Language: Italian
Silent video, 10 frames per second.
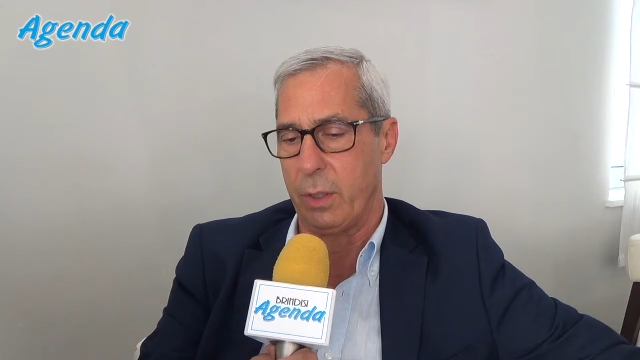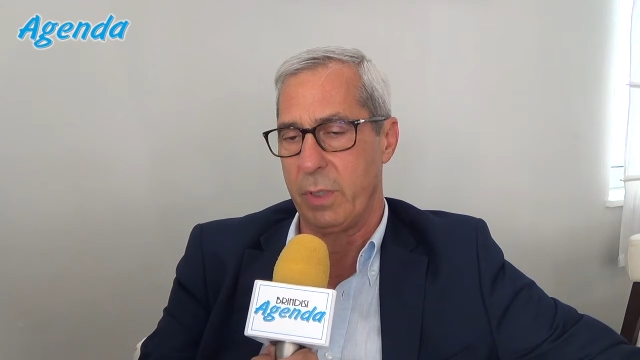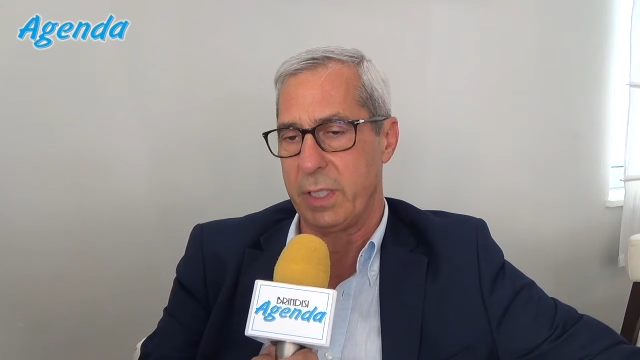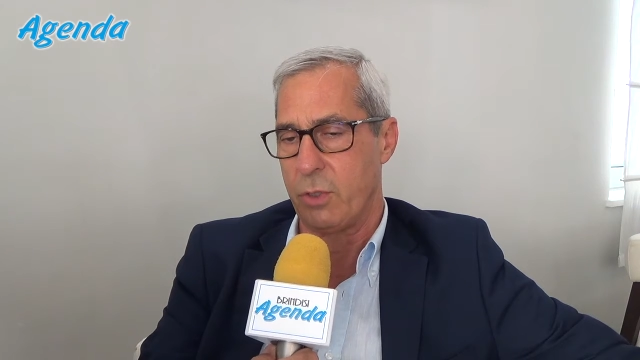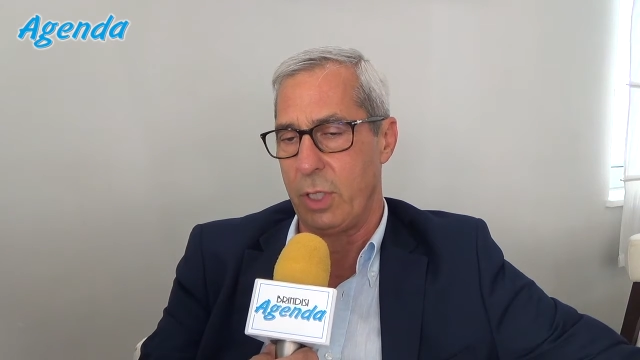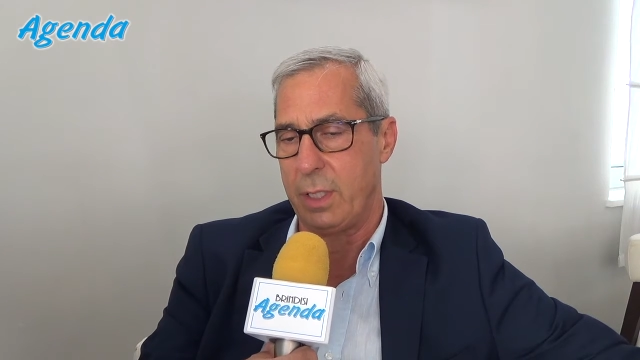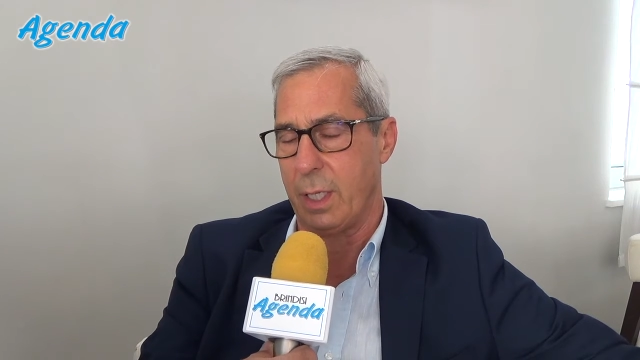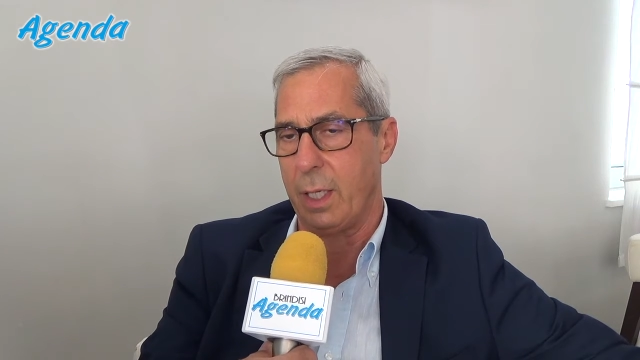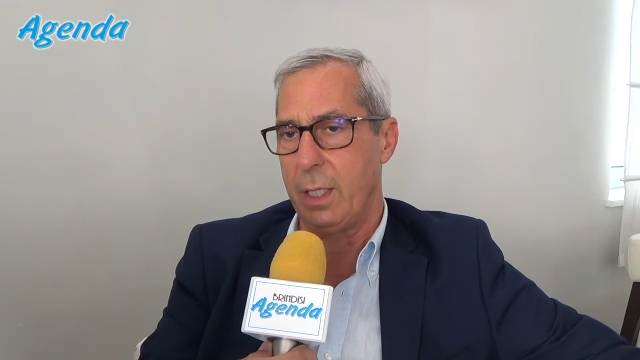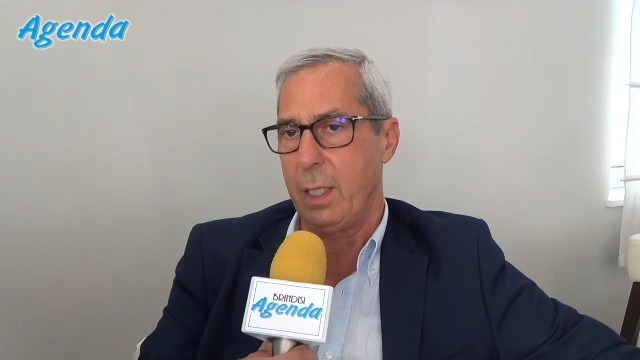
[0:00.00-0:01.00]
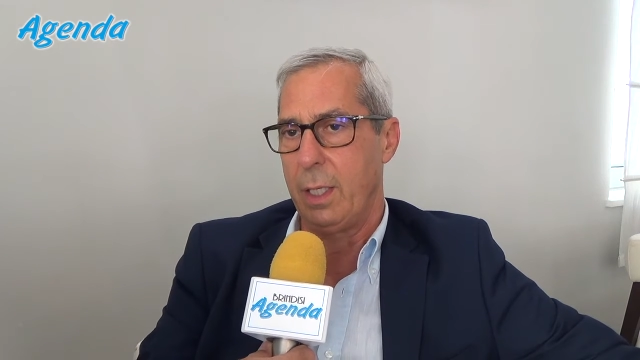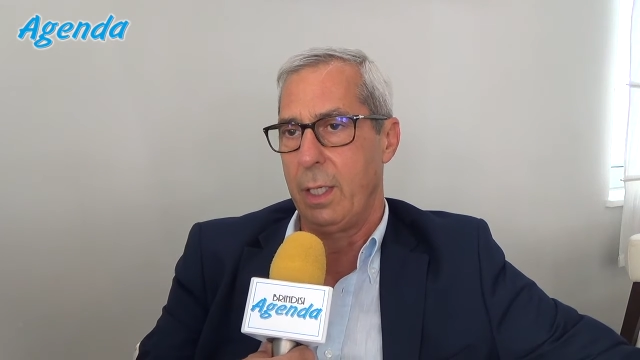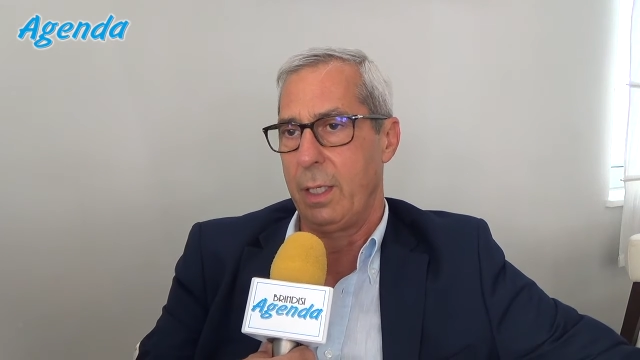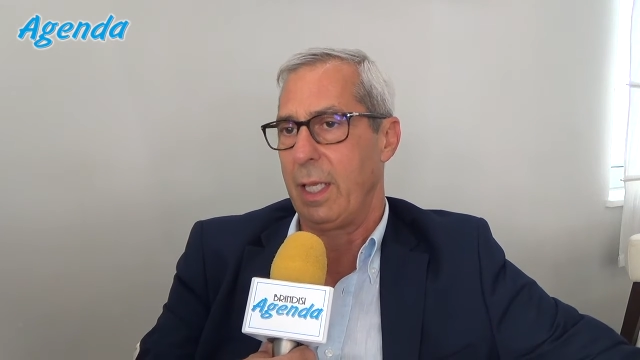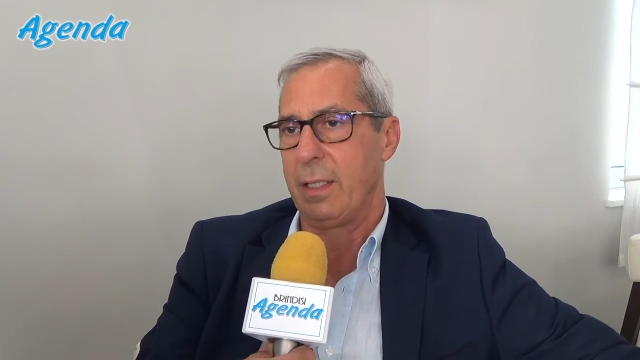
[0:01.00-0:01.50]
in questa città
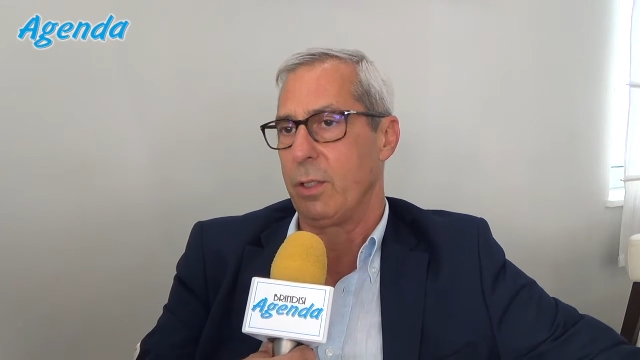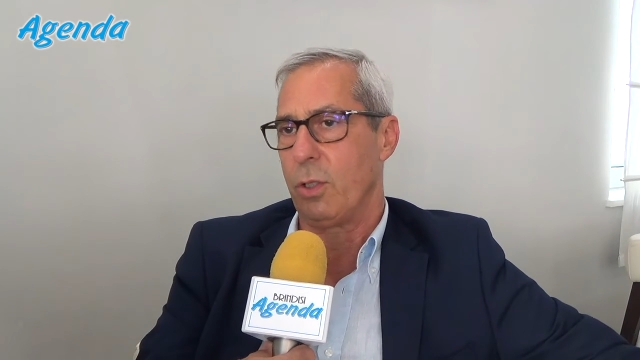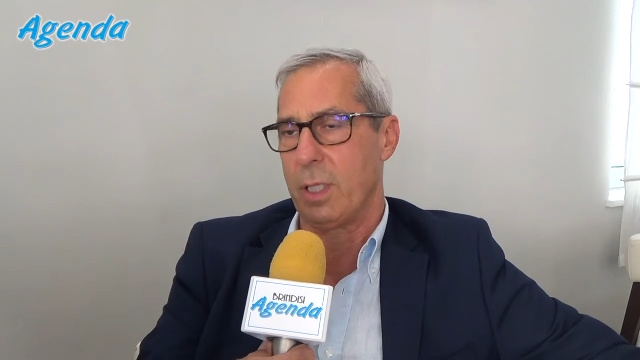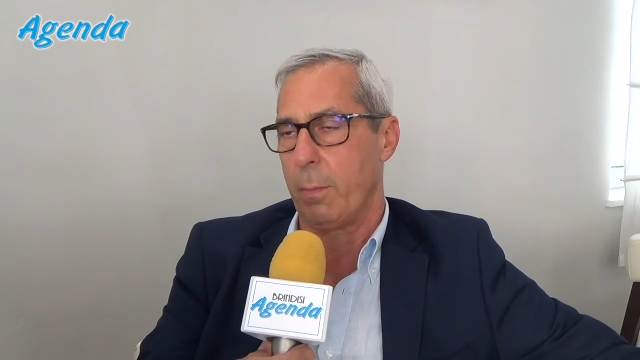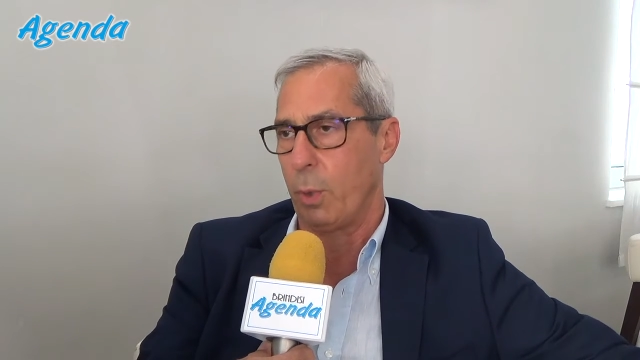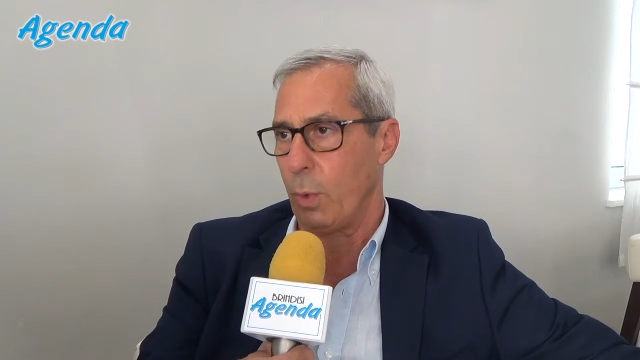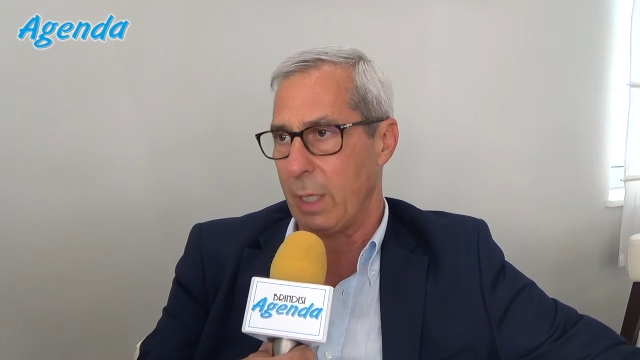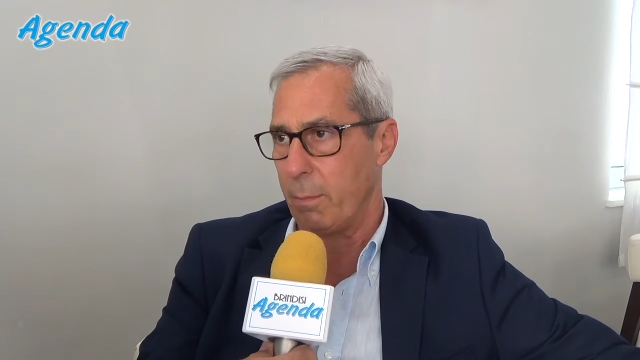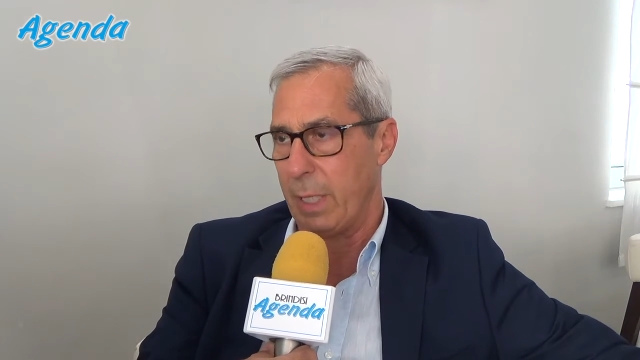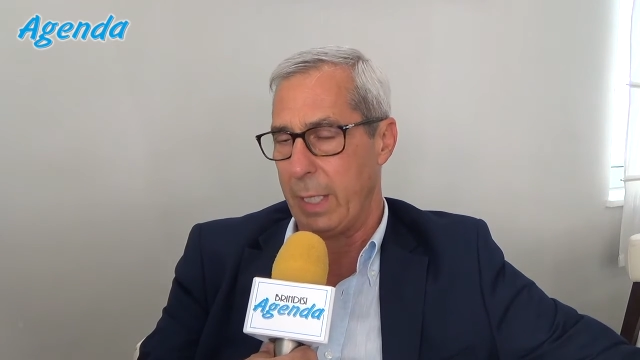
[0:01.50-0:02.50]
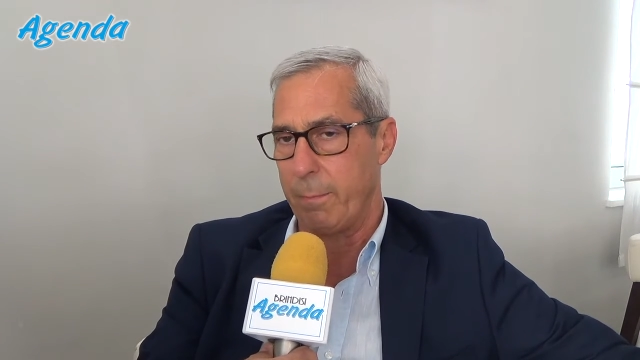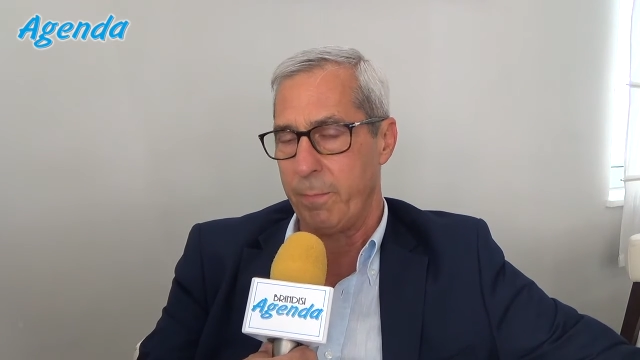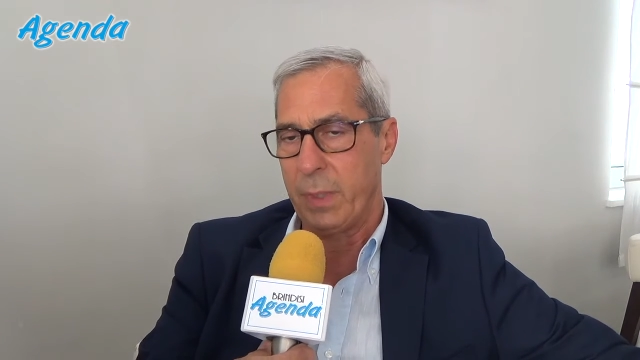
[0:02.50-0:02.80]
ne ha detto sempre un gran bene.